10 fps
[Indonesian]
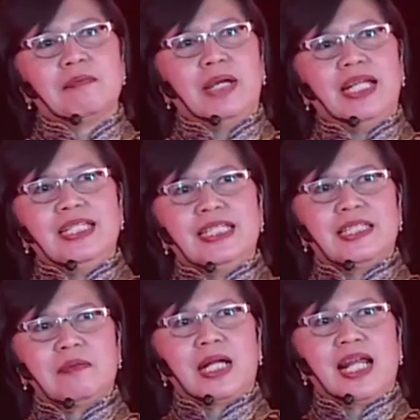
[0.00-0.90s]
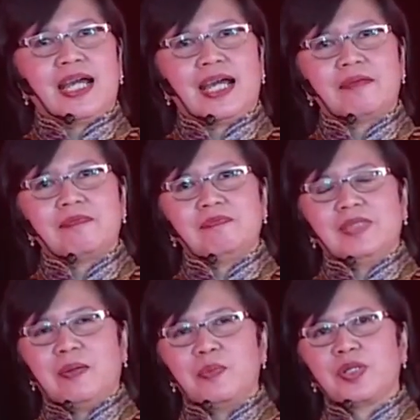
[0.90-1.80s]
kembali kita menangkap
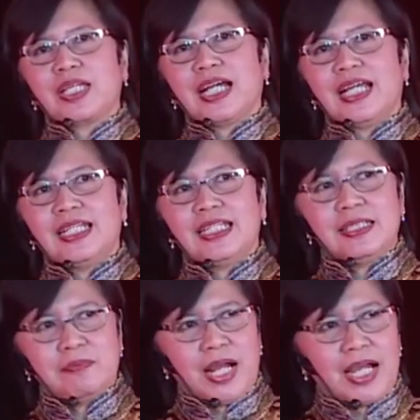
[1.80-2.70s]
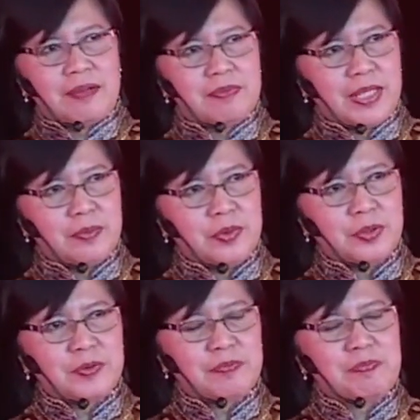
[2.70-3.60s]
nyamuk yang ada di perangkap nyamuk.
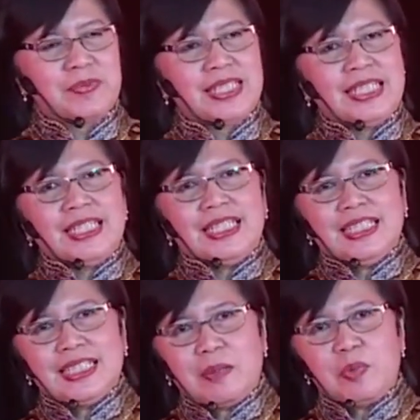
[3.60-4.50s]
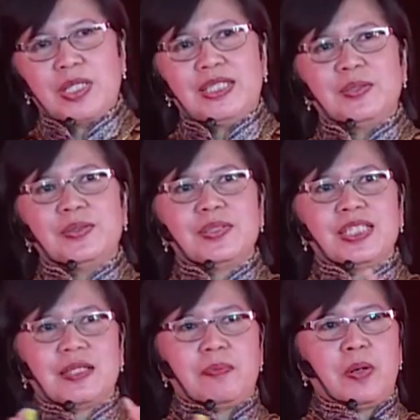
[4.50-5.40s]
Nyamuk itu
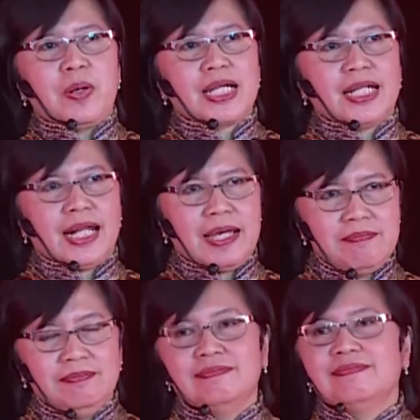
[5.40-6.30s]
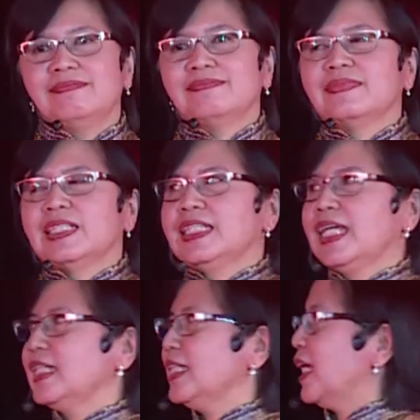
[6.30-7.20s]
kita bawa ke lab dan di